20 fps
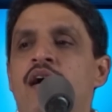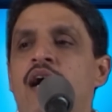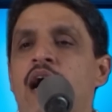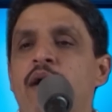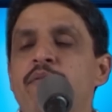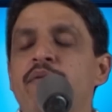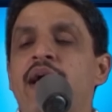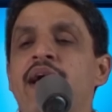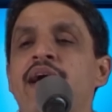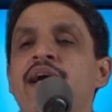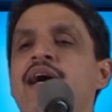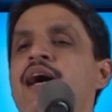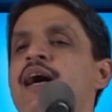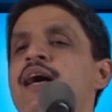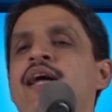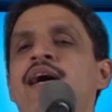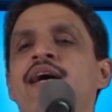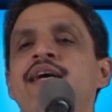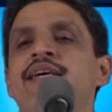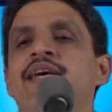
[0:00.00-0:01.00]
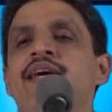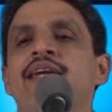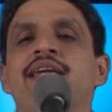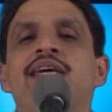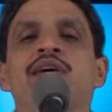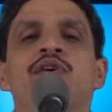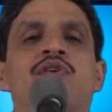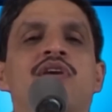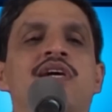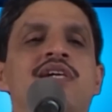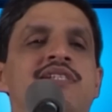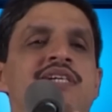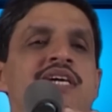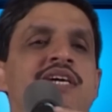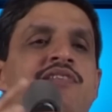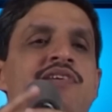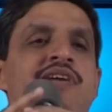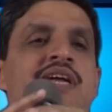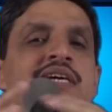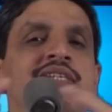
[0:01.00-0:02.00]
अब ये अहंकार है ये नहीं होना
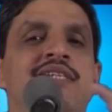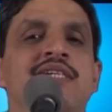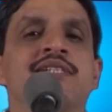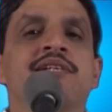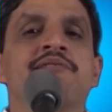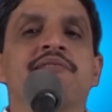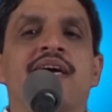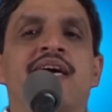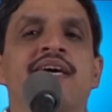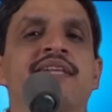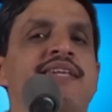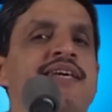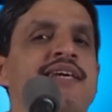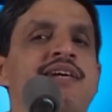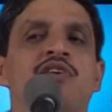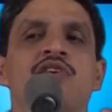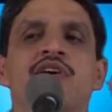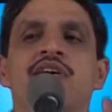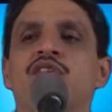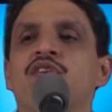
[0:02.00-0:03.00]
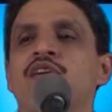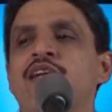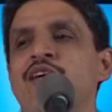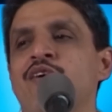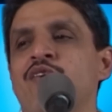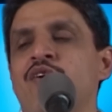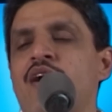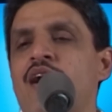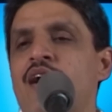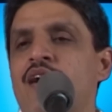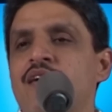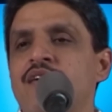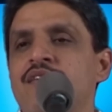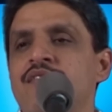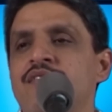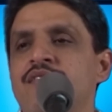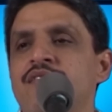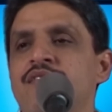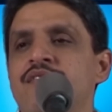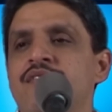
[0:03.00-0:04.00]
चाहिए ऐसा सिर्फ कहते रहोगे तो नहीं होगा
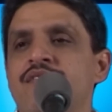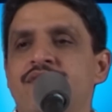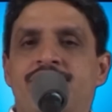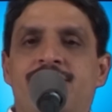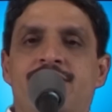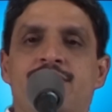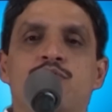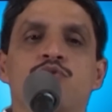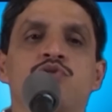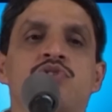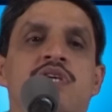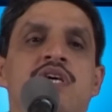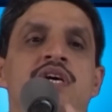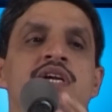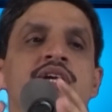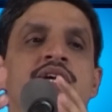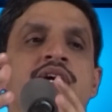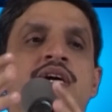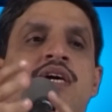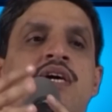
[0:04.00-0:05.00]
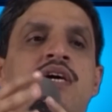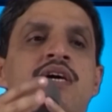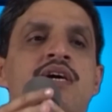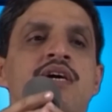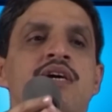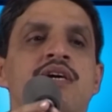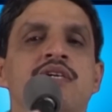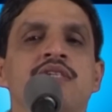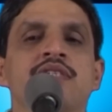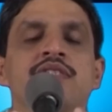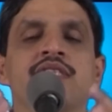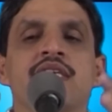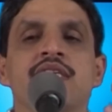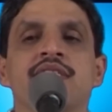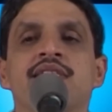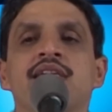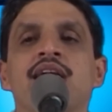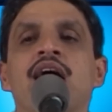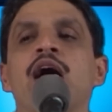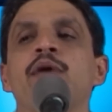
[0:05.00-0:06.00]
उसके लिए
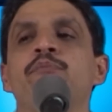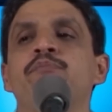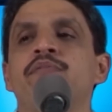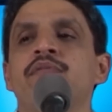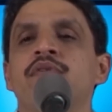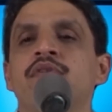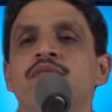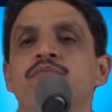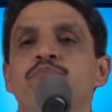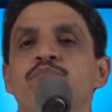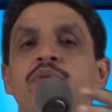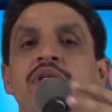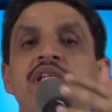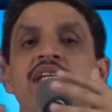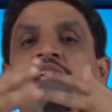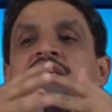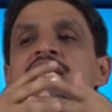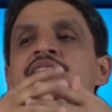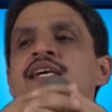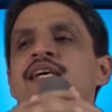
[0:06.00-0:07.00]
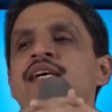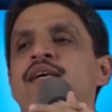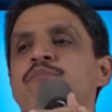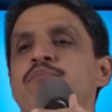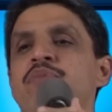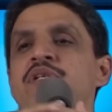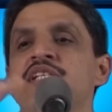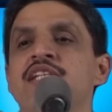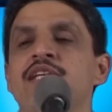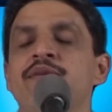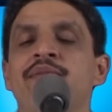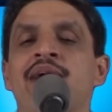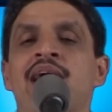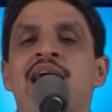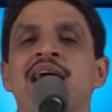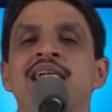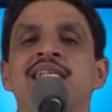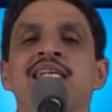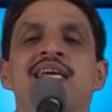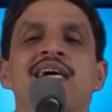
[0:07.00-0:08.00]
जैसे आप बिजली है बिजली में
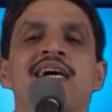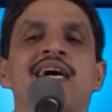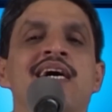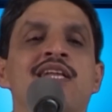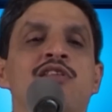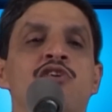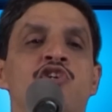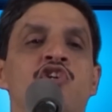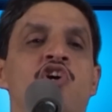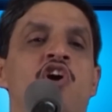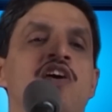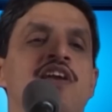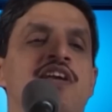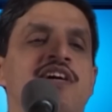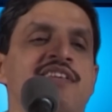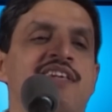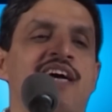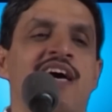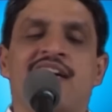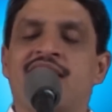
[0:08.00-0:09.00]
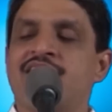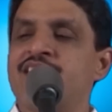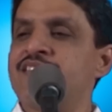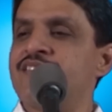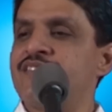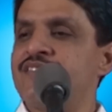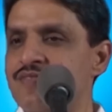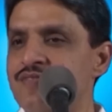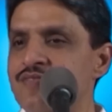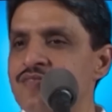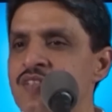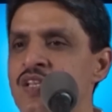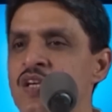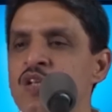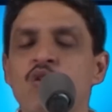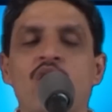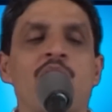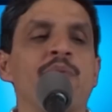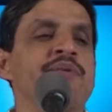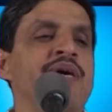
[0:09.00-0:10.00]
हाथ लगाया तो शौक लगता है
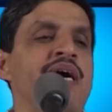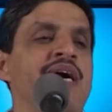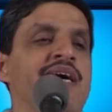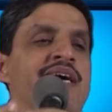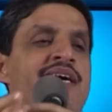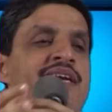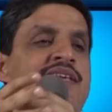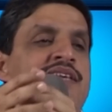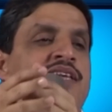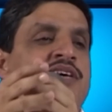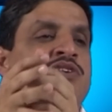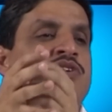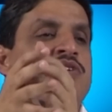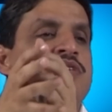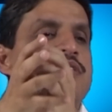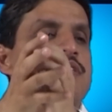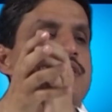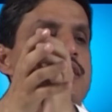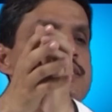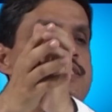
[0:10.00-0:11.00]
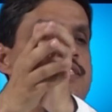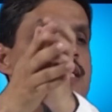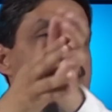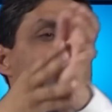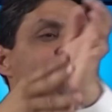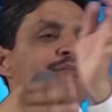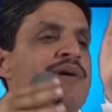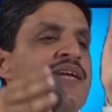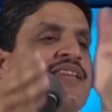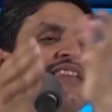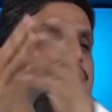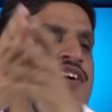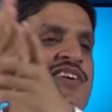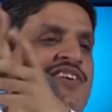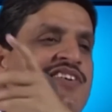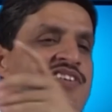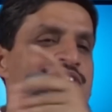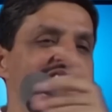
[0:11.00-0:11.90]
तो आप क्या करते हो दस्ताने पहनते हो